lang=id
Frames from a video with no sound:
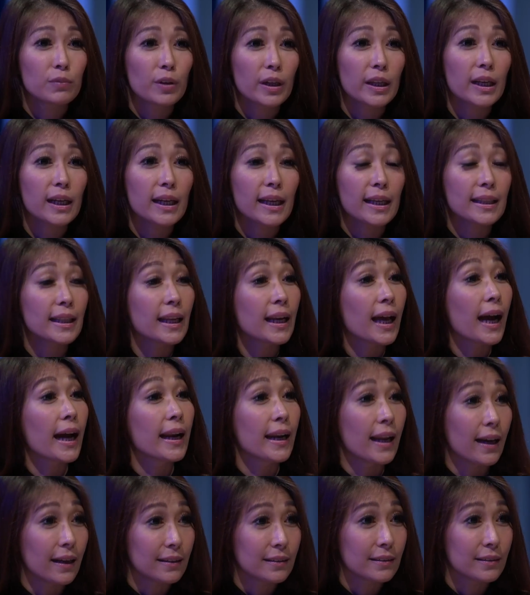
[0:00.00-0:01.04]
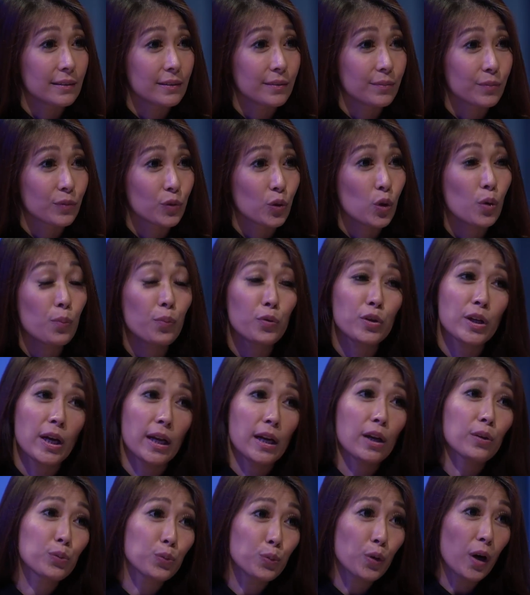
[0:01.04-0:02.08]
mungkin lihat anak-anak gue
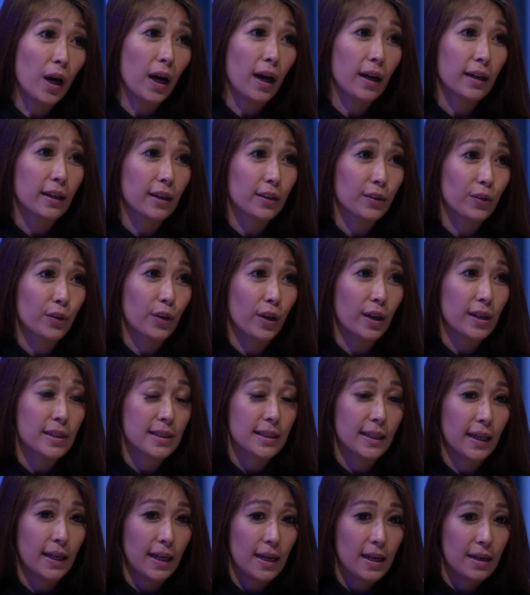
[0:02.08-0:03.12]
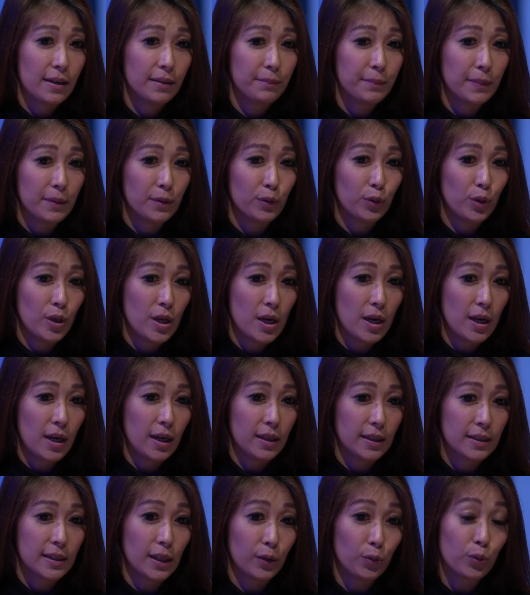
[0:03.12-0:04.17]
punya anak dua okay. gitu ya sekarang
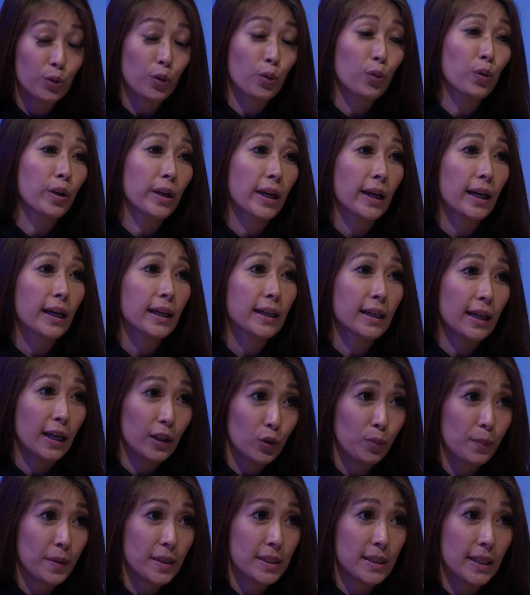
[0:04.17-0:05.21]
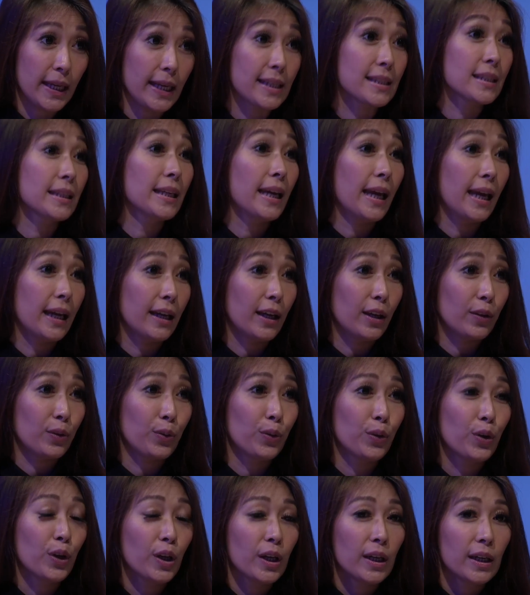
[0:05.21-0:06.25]
udah yang satu udah kuliah yang satu masih SD
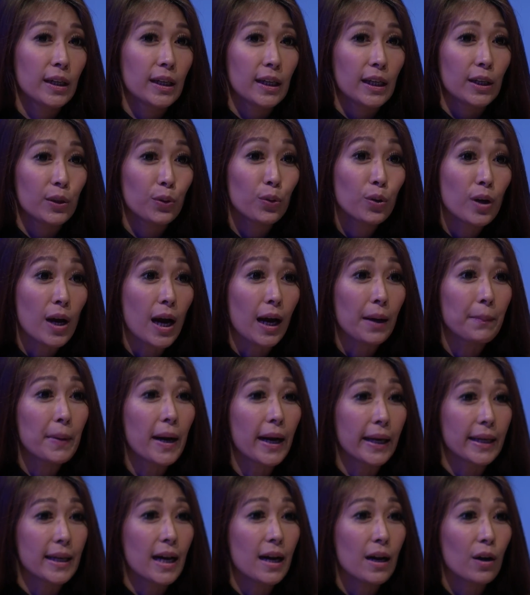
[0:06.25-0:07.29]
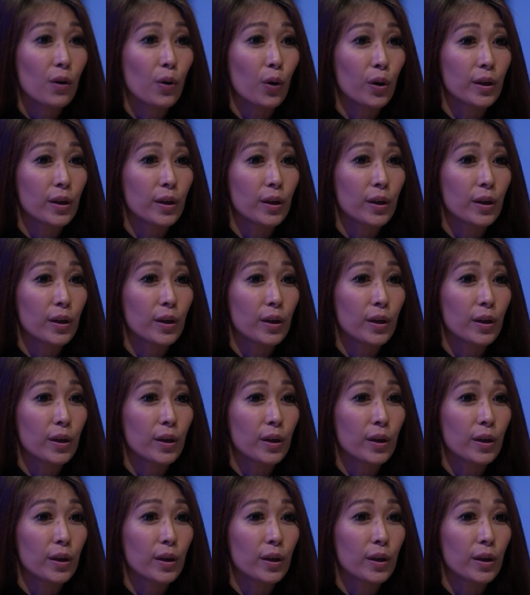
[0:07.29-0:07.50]
gitu itu nggak kebayang